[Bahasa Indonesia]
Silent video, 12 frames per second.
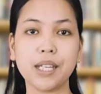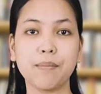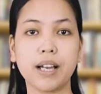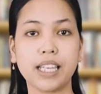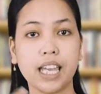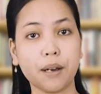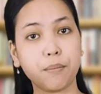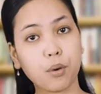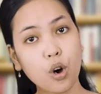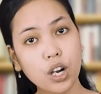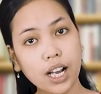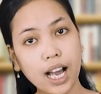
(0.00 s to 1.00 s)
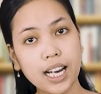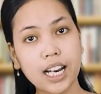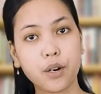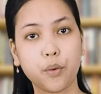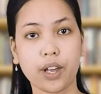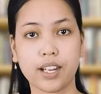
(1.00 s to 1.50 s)
di bagian Broca
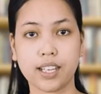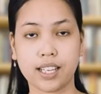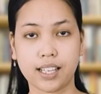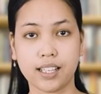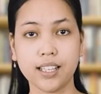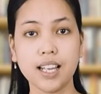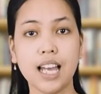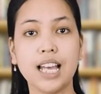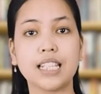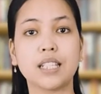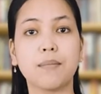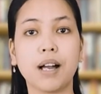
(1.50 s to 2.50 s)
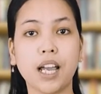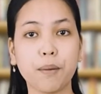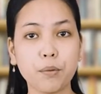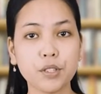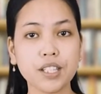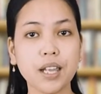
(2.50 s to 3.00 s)
dan Wernicke sebagai
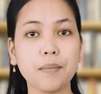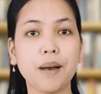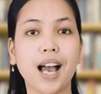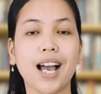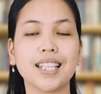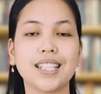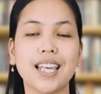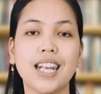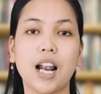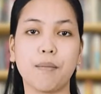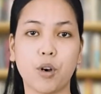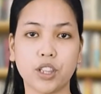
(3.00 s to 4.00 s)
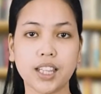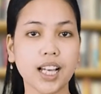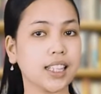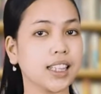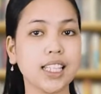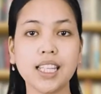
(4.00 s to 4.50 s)
pusat bahasa dalam
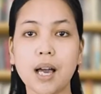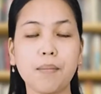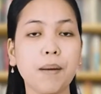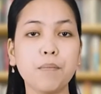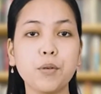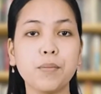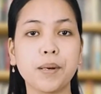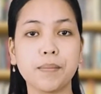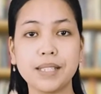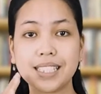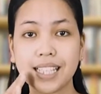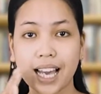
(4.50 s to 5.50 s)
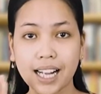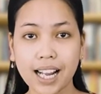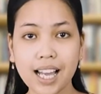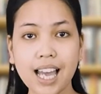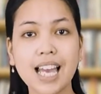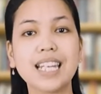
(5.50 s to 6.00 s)
otak tidak mampu
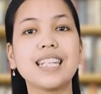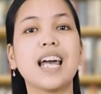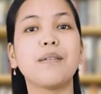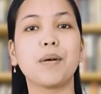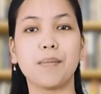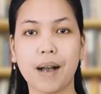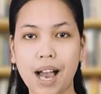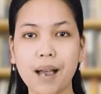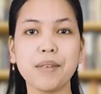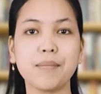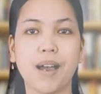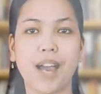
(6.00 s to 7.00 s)
berbicara dan memahami